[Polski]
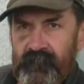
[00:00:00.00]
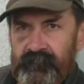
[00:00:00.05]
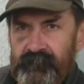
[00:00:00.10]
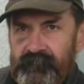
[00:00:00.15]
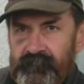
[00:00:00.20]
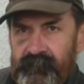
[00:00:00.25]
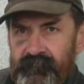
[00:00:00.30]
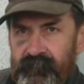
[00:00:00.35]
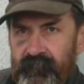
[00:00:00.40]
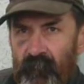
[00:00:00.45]
bo
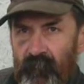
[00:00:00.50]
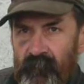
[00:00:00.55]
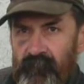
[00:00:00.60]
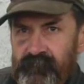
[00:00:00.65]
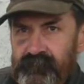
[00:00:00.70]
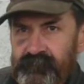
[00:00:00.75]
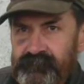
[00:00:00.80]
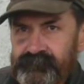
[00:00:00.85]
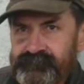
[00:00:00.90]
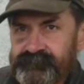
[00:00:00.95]
o
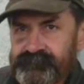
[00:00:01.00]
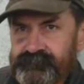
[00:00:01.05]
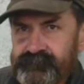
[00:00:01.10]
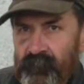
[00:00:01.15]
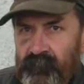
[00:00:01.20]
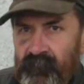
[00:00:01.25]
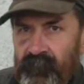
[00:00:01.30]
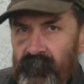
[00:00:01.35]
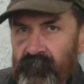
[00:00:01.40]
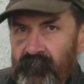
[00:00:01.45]
dziewiątej jest,
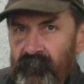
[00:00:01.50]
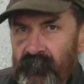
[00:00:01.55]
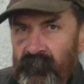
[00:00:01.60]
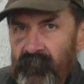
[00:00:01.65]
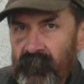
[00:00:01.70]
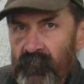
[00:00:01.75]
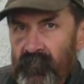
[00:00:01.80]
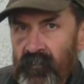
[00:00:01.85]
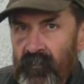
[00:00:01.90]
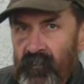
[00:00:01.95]
rozumiesz, bieg,
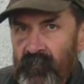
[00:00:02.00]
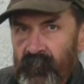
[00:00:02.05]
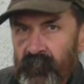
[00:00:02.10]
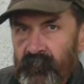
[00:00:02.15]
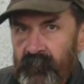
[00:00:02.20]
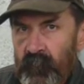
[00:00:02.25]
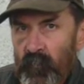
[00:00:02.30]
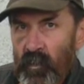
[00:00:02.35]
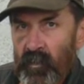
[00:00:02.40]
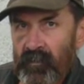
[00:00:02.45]
to
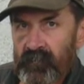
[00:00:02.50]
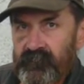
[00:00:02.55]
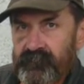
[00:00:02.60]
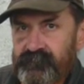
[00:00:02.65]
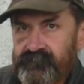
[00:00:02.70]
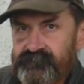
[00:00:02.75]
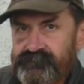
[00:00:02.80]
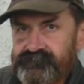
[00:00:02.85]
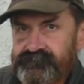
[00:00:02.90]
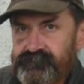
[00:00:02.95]
tam byśmy
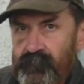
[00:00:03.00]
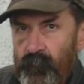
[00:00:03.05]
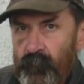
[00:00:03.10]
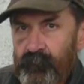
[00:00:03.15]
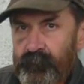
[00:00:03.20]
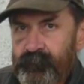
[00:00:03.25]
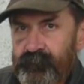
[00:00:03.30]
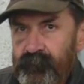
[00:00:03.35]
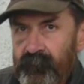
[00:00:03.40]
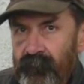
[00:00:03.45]
musieli, nie wiem, z
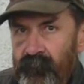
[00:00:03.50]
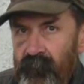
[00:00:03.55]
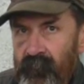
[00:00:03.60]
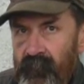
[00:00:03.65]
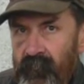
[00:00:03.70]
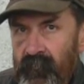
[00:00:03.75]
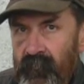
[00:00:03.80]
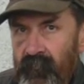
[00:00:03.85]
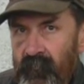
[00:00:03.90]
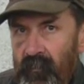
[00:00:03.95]
piąta,
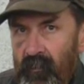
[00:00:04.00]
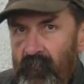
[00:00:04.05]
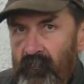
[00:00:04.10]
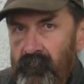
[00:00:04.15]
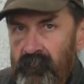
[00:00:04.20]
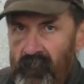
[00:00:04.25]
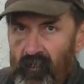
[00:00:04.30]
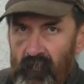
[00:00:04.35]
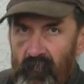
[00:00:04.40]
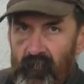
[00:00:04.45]
no
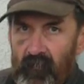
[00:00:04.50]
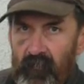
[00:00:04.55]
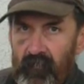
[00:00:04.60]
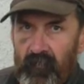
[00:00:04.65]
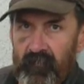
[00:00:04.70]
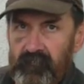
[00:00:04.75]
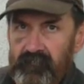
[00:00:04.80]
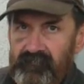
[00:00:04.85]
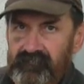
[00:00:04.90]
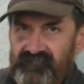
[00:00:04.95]
piąta,
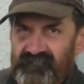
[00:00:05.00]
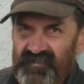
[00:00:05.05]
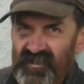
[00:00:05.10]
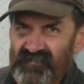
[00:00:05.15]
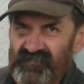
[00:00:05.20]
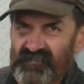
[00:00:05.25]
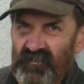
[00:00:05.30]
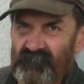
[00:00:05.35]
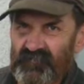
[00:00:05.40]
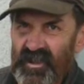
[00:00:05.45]
no coś
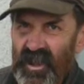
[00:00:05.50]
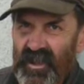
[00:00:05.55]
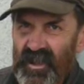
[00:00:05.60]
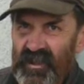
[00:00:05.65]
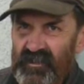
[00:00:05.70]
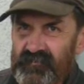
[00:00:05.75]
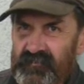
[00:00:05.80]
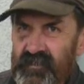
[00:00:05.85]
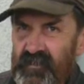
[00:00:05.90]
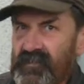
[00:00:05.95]
takiego.
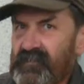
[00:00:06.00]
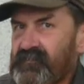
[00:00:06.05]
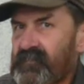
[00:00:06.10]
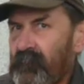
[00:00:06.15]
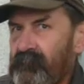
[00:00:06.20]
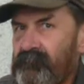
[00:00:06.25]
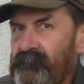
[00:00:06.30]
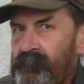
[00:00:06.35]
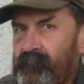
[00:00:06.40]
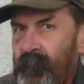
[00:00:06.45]
No piąta,
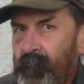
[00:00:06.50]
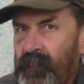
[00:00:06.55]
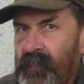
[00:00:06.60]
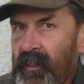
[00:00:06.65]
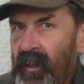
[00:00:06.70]
szósta.